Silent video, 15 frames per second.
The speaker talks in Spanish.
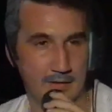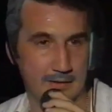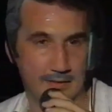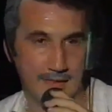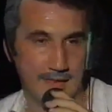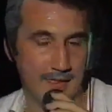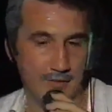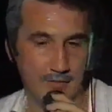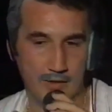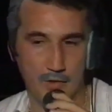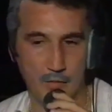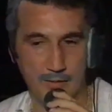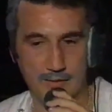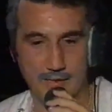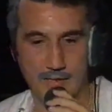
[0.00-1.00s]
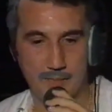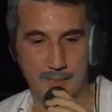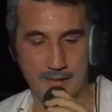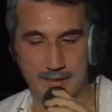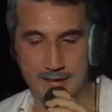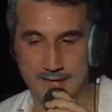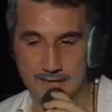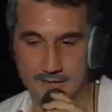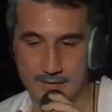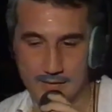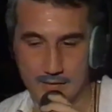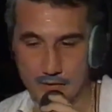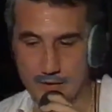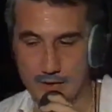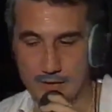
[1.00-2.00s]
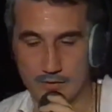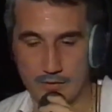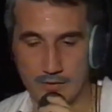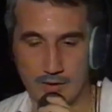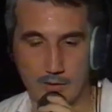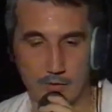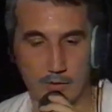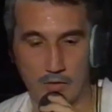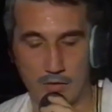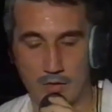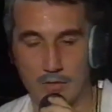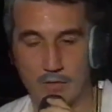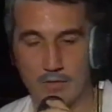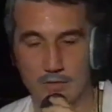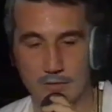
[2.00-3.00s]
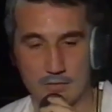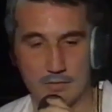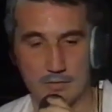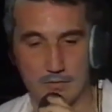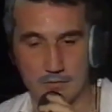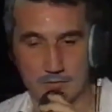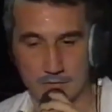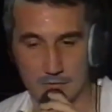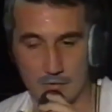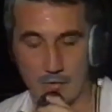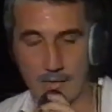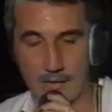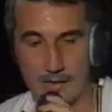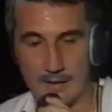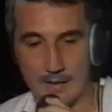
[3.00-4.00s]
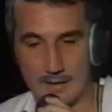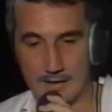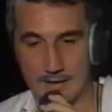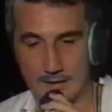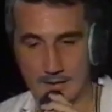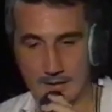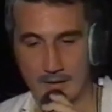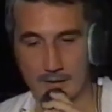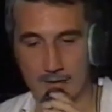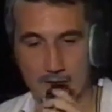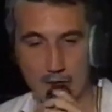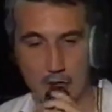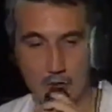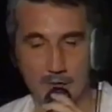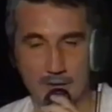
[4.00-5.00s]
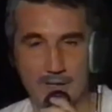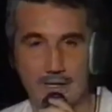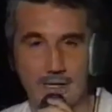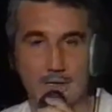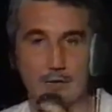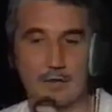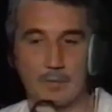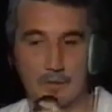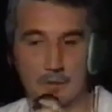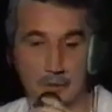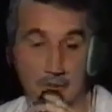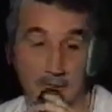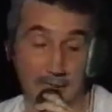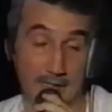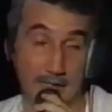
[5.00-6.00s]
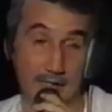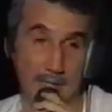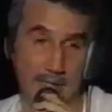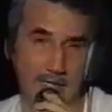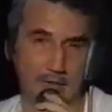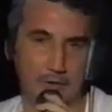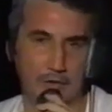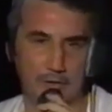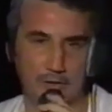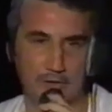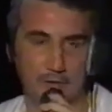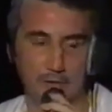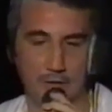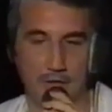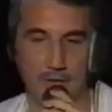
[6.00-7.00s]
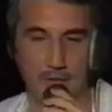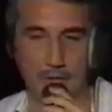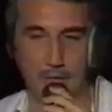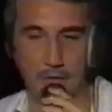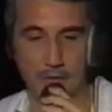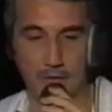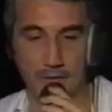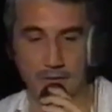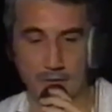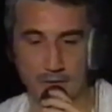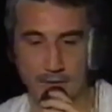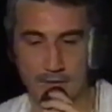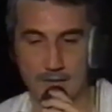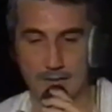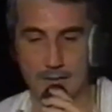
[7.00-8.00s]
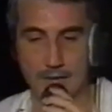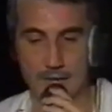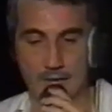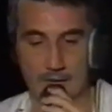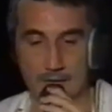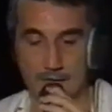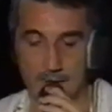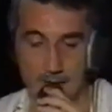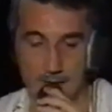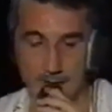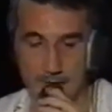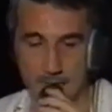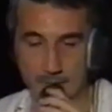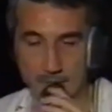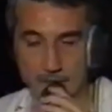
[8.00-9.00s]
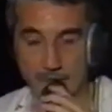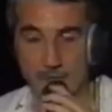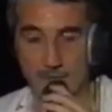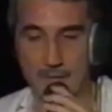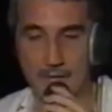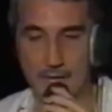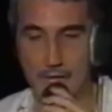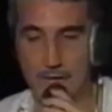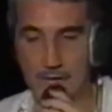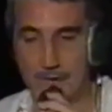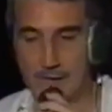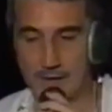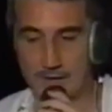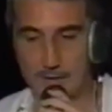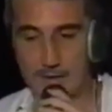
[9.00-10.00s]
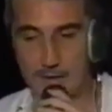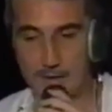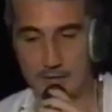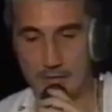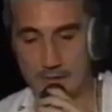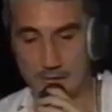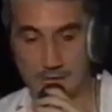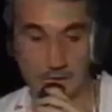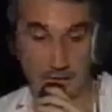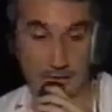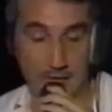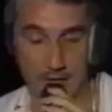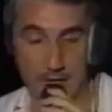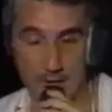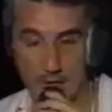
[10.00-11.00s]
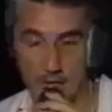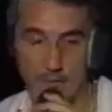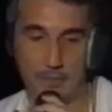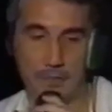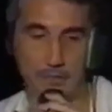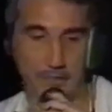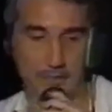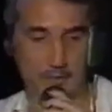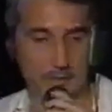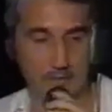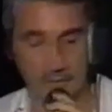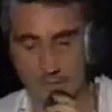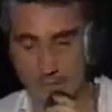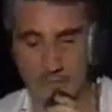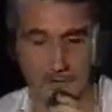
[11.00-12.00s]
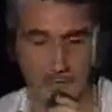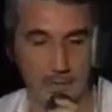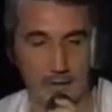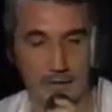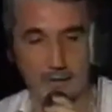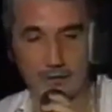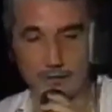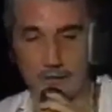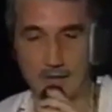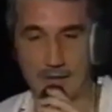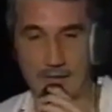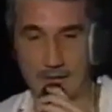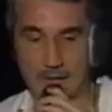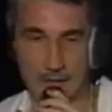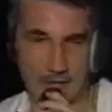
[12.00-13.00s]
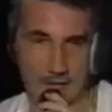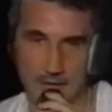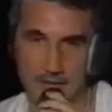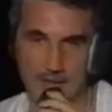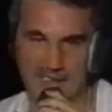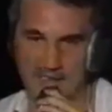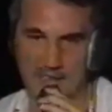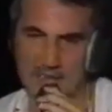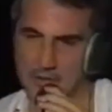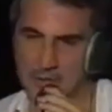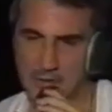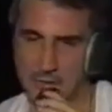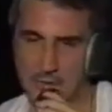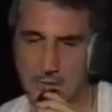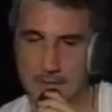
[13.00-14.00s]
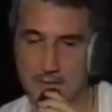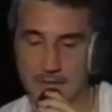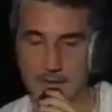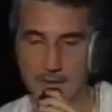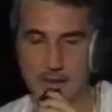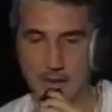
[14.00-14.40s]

Lo que está claro que yo voy a tirar para adelante y luchando a codo a codo con, con todo aquel que, que se suma a este carro tan bonito que es el carnaval. Yo lo intento desde mi punto de vista desde mi, forma particular de verlo y, en el grupo, colaborando, trabajando, y, eso no me,